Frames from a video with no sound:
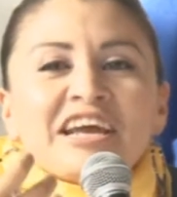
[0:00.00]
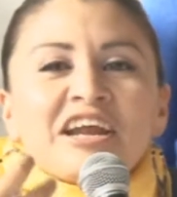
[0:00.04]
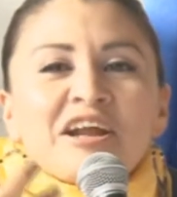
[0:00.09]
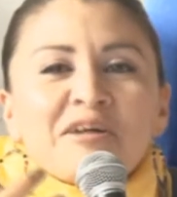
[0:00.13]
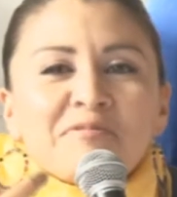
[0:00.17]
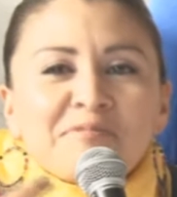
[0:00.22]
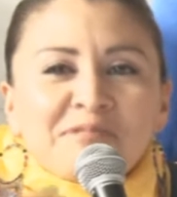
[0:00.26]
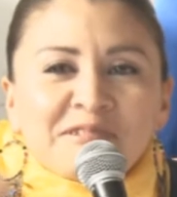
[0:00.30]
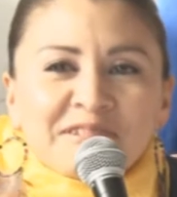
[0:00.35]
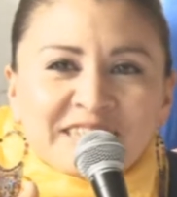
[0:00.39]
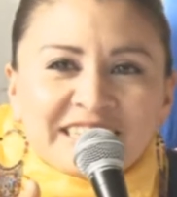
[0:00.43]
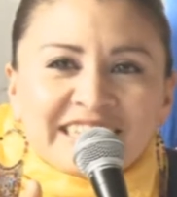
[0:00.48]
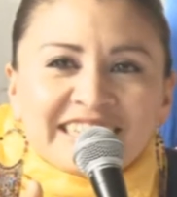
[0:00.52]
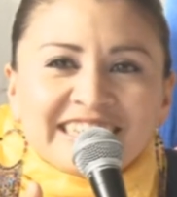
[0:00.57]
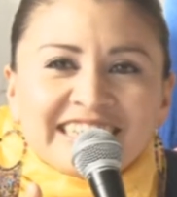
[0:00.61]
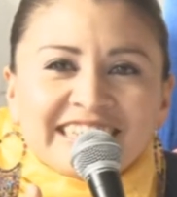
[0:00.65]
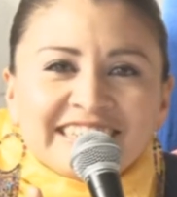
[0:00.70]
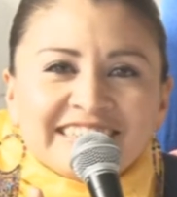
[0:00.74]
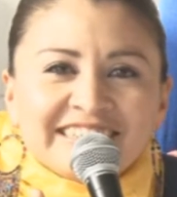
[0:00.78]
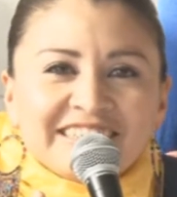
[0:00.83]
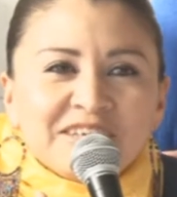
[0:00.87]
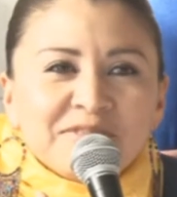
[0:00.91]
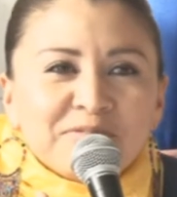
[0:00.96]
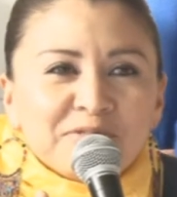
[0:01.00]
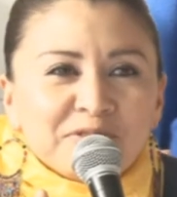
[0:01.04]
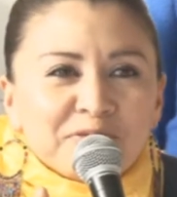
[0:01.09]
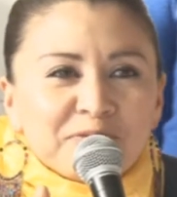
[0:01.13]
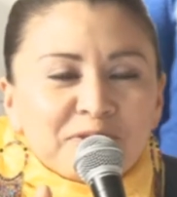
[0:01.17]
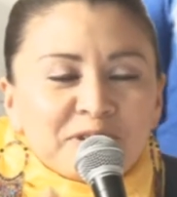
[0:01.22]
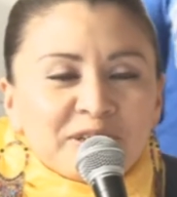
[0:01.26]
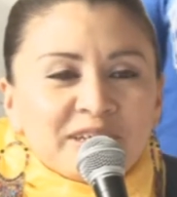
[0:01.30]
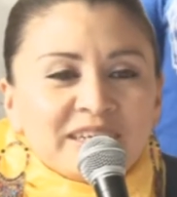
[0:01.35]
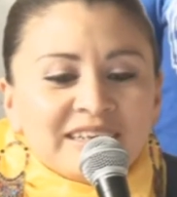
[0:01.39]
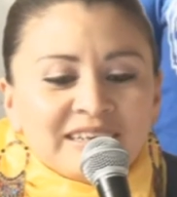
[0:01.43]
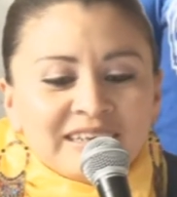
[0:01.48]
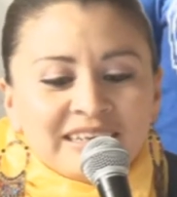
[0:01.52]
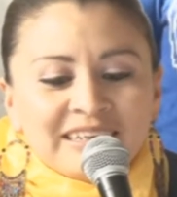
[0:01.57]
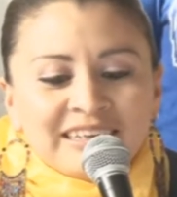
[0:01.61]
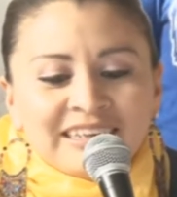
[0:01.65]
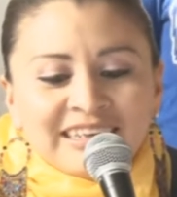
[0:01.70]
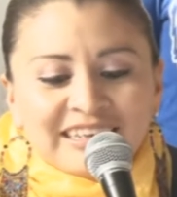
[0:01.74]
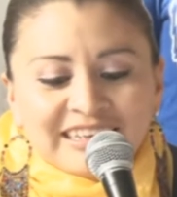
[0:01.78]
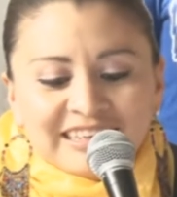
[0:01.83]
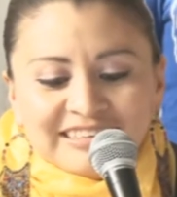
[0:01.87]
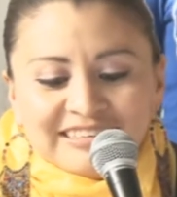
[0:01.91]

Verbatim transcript: éramos quien decíamos, porque en,